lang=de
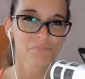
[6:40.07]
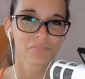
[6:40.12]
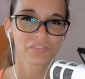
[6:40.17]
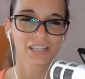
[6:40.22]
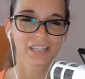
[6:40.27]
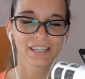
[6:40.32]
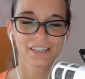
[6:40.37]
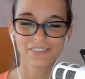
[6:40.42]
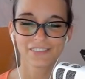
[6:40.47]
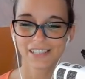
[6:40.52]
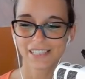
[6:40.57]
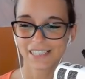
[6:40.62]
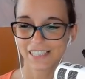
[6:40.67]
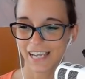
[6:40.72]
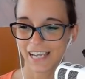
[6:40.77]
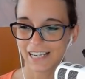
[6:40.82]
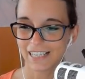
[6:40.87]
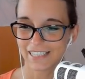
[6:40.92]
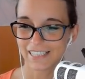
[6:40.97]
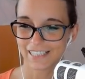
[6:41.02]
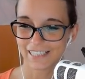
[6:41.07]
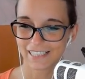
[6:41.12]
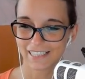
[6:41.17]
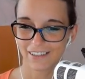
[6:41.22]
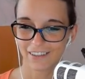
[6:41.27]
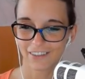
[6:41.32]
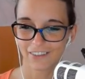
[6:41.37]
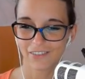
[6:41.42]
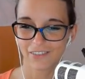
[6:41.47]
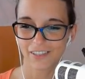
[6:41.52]
Ich finde es herrlich, dass
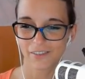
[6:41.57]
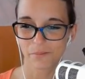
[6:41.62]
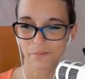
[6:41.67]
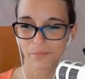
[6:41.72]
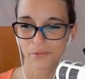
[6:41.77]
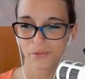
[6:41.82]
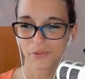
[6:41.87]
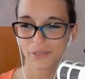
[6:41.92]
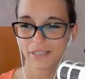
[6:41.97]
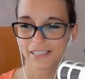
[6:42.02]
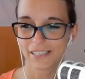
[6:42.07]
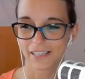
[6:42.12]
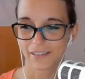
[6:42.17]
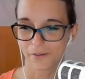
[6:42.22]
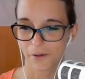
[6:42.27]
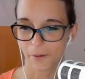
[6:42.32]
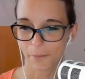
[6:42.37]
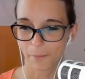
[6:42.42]
sie auch immer so Blödsinn noch